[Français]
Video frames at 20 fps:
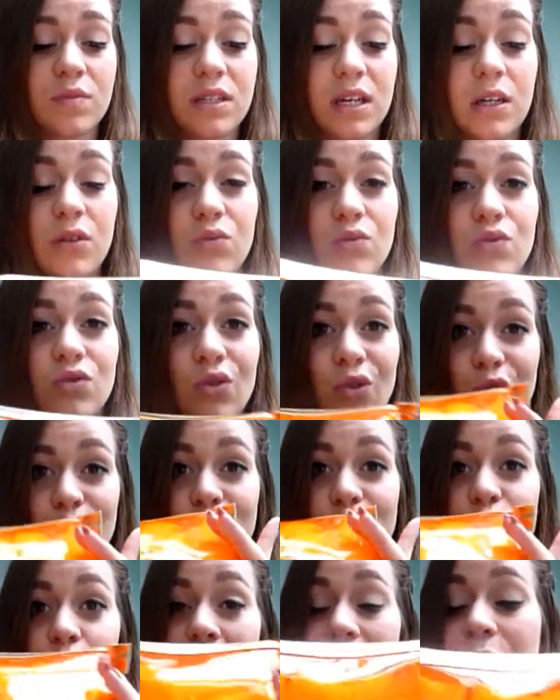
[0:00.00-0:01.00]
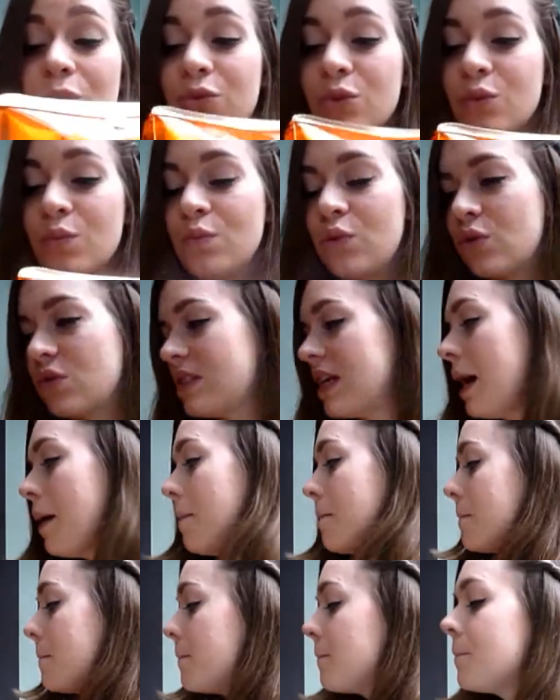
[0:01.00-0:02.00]
ça. Donc euh, je suis super contente pour ça.
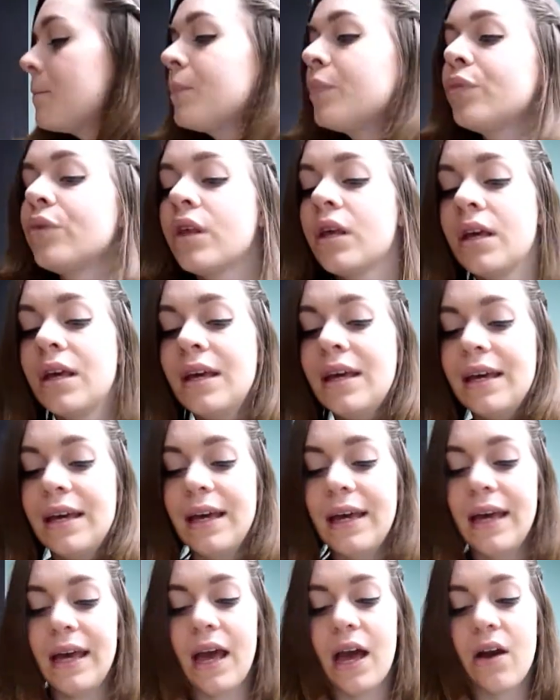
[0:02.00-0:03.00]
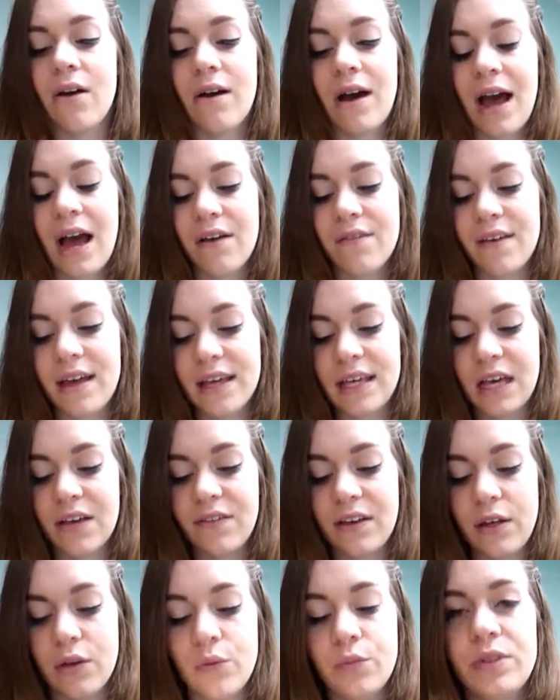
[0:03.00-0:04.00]
Et euh, avec, il y
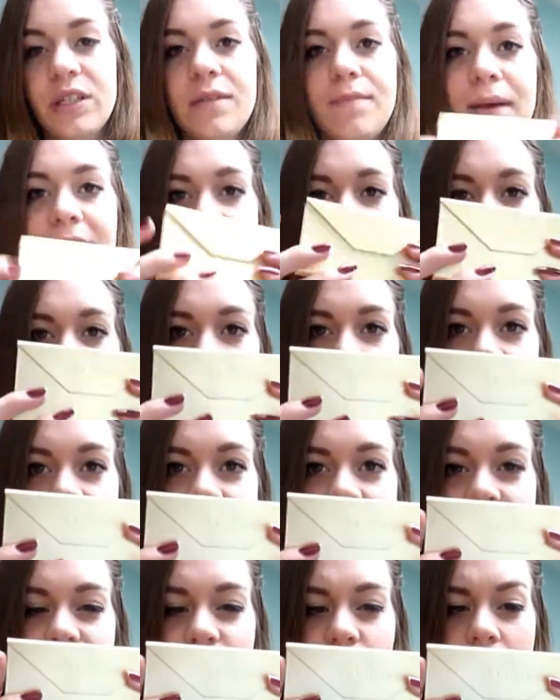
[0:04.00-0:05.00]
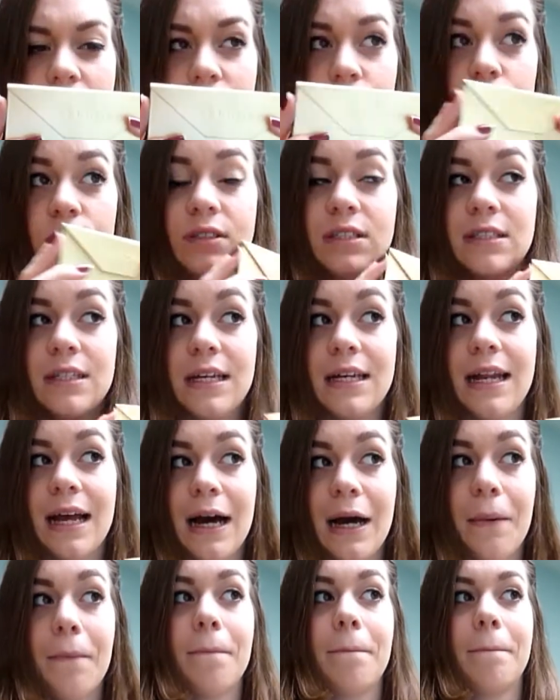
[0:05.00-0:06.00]
avait une petite palette de chez Sephora. Donc c'est
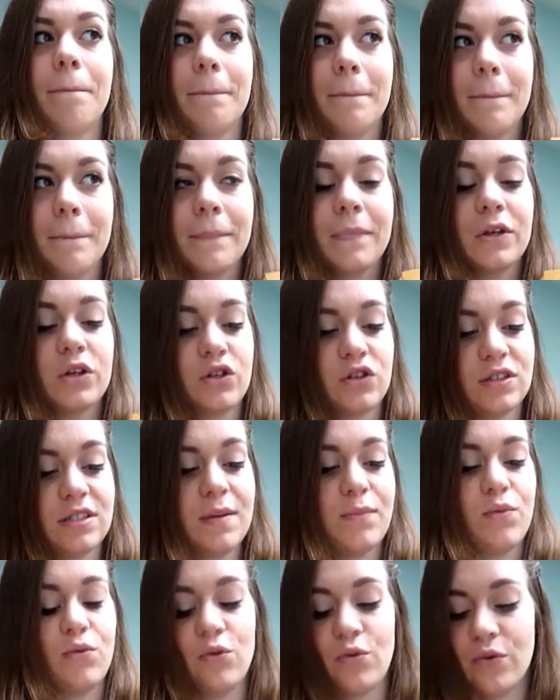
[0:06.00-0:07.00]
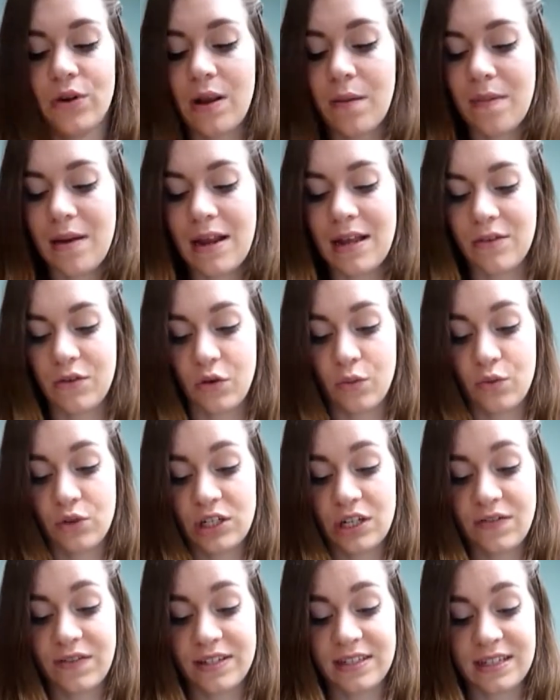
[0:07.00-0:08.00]
là. Je sais plus le nom de la palette. En plus,
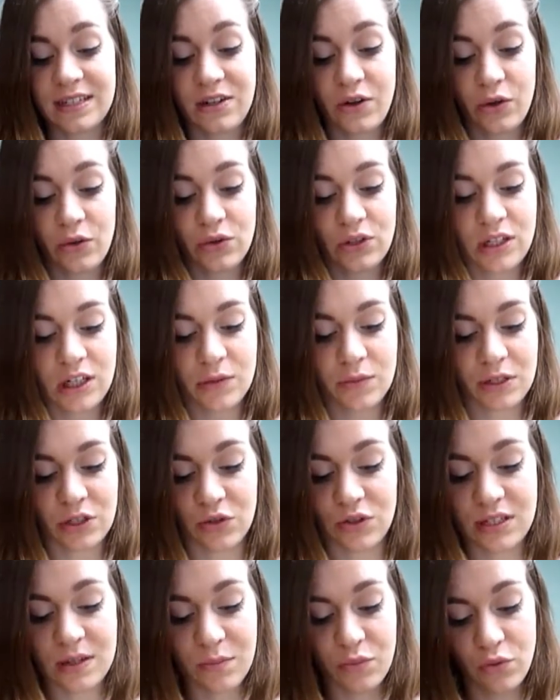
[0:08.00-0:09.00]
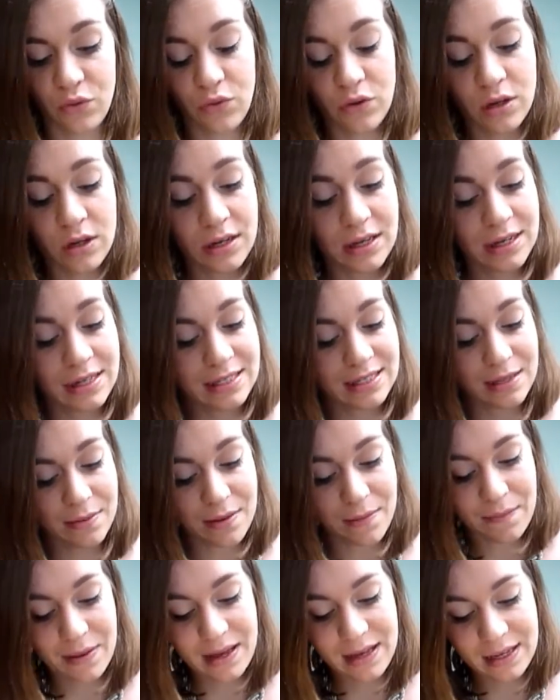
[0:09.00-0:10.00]
j'avais essayé de le retenir, mais je sais plus. C'est
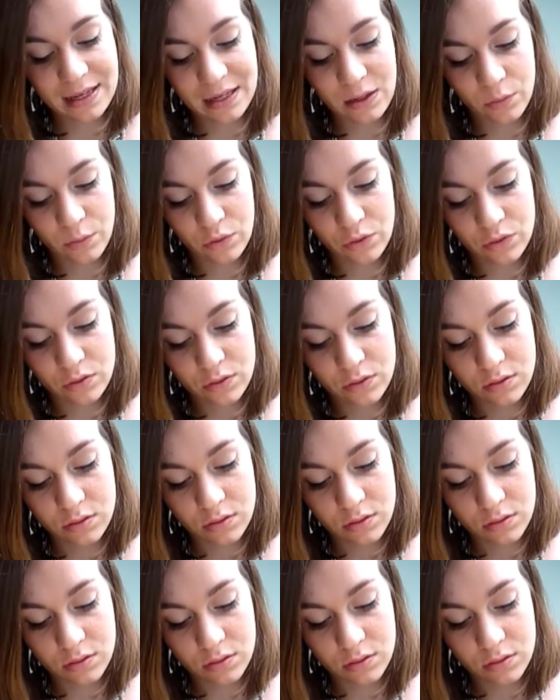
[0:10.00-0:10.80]
même pas écrit en plus.